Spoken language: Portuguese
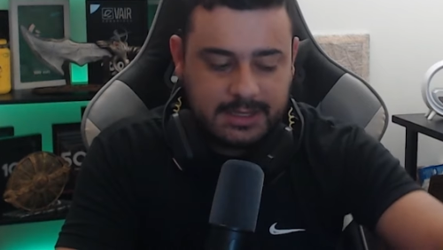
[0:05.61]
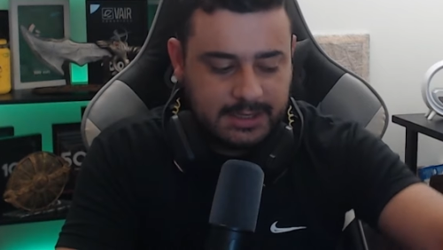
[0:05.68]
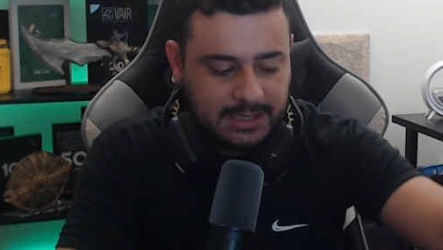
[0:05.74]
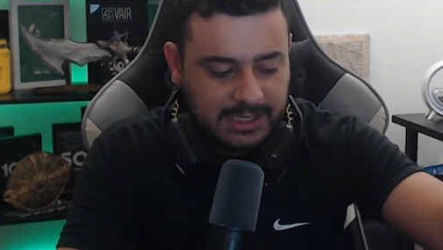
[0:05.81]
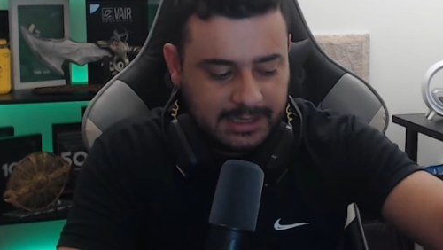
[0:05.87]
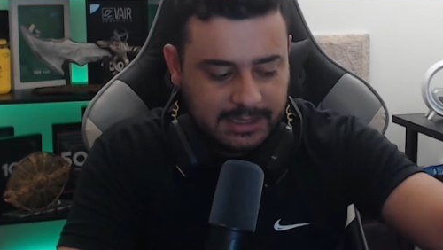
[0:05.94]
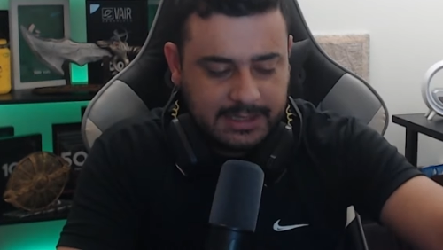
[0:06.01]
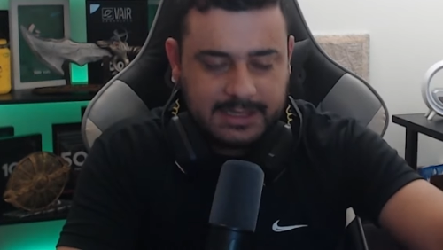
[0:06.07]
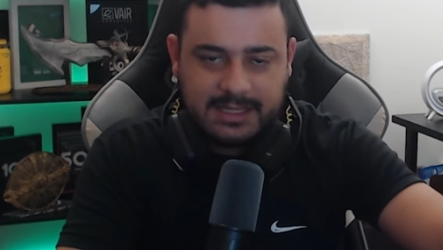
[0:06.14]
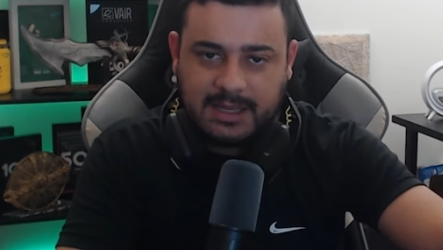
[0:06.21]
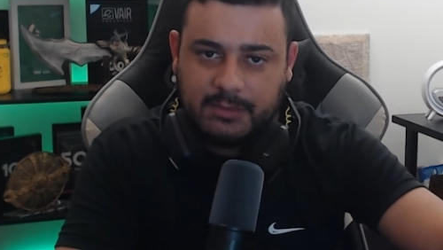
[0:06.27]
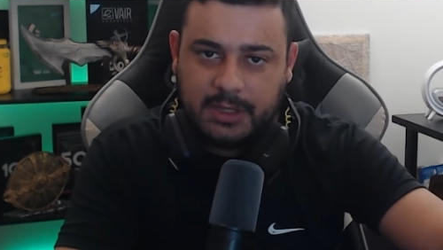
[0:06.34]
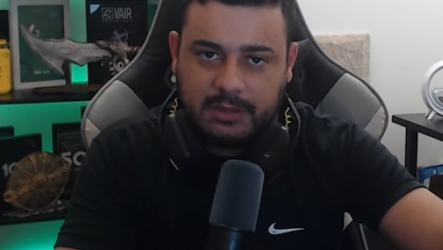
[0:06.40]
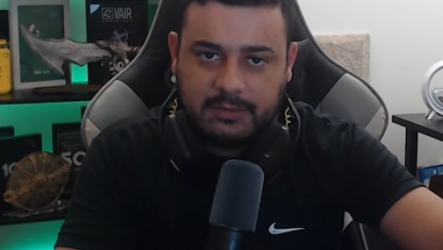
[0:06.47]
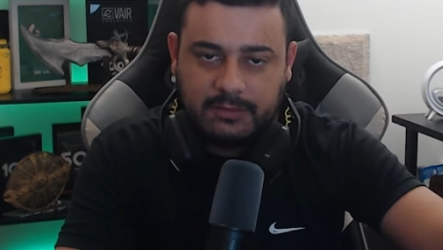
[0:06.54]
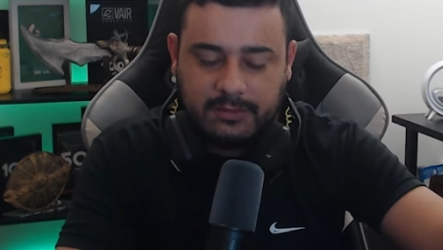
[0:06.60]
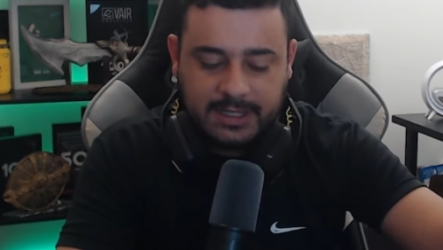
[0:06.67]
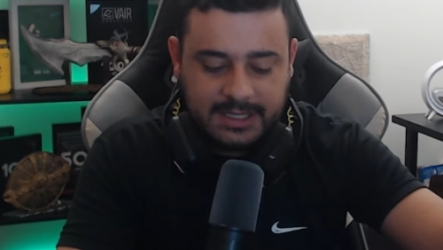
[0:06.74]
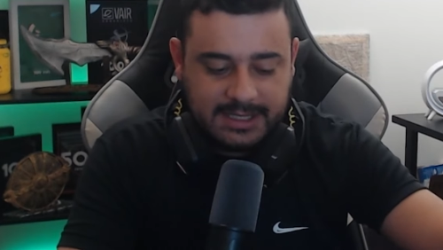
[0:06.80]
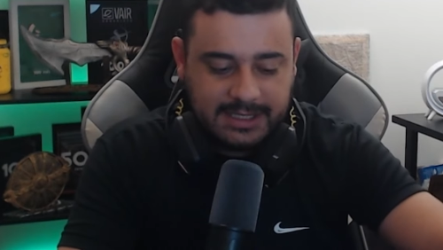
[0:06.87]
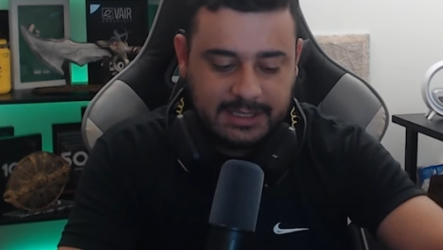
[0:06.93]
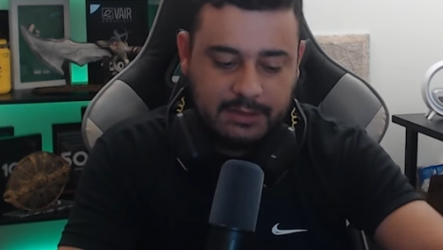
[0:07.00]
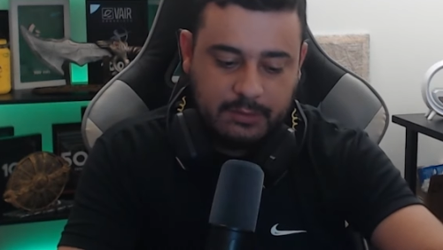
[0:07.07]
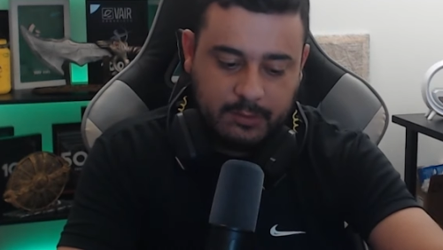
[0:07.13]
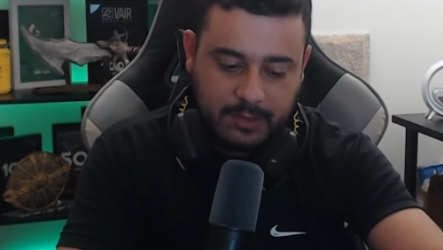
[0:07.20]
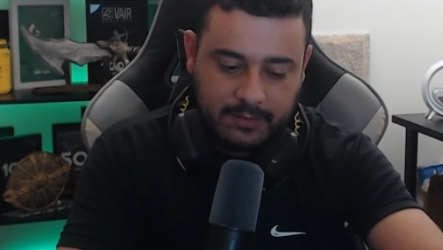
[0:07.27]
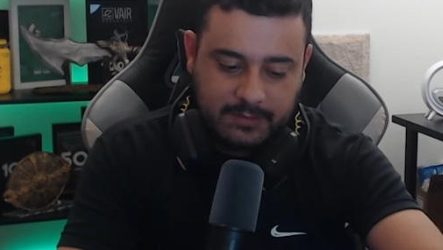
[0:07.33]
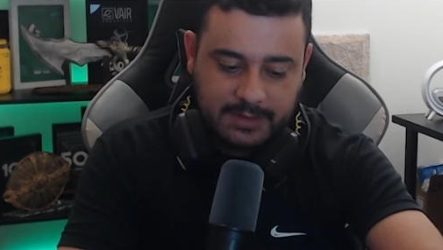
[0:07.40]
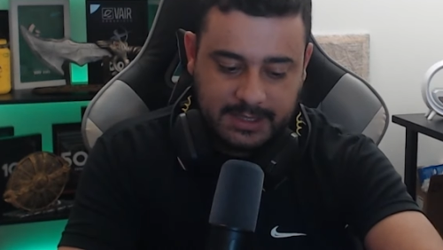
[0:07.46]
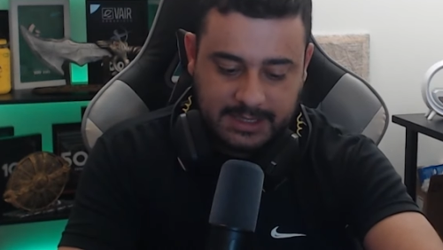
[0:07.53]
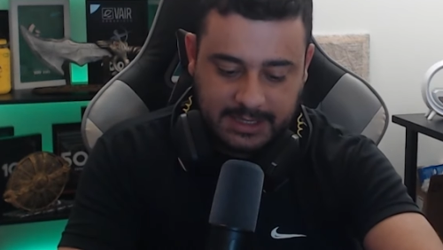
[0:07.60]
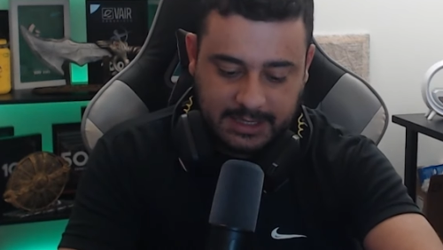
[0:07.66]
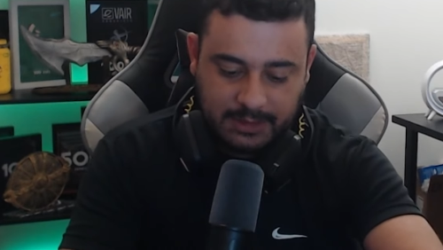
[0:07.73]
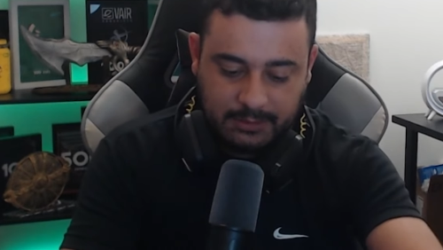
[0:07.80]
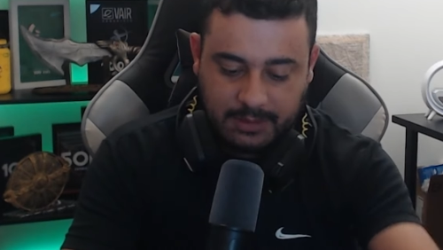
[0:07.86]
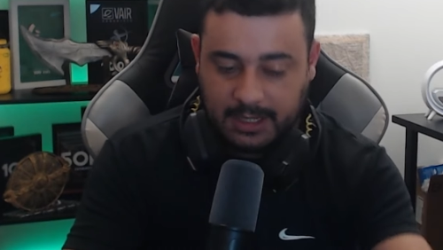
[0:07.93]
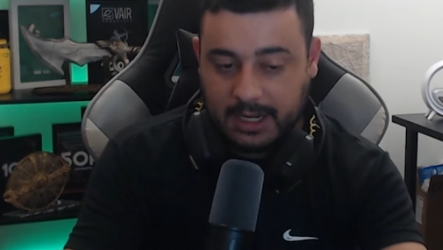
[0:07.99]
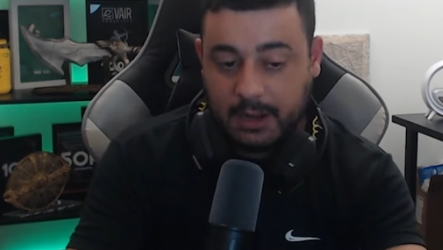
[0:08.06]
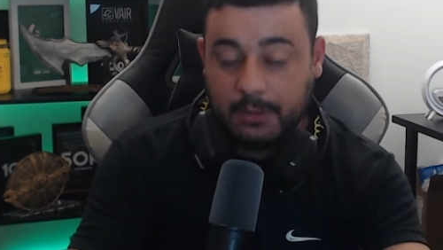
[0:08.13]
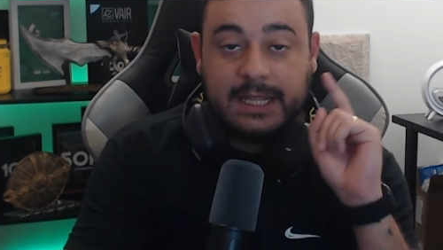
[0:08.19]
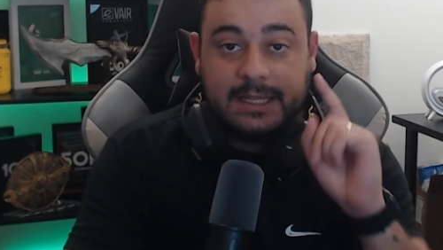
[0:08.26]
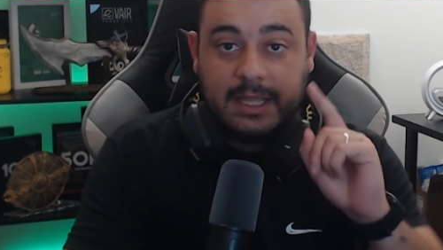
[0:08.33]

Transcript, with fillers: Tem lançamento fresquinho para vocês aqui no canal.